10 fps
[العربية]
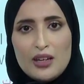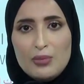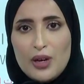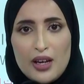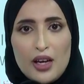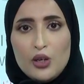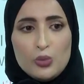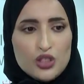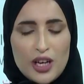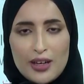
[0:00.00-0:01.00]
المرأة هي
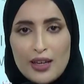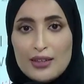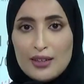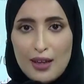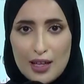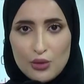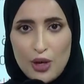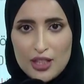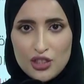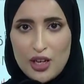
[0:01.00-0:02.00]
مشاركة للغد
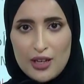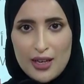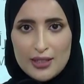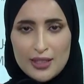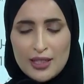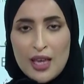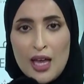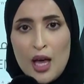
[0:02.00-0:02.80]
وهذا الشعار يأتي